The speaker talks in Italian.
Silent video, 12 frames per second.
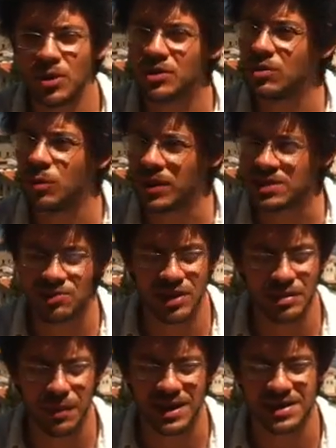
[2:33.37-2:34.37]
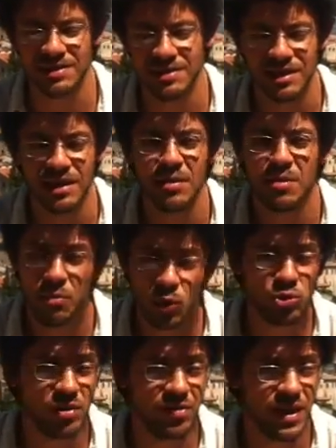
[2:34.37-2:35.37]
operazione di marketing,
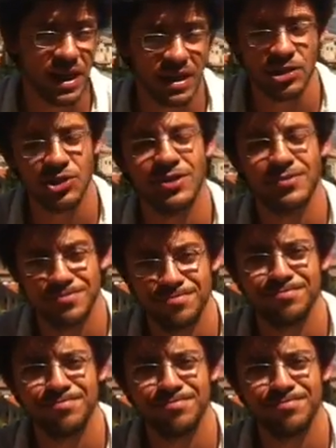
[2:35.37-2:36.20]
molto efficace.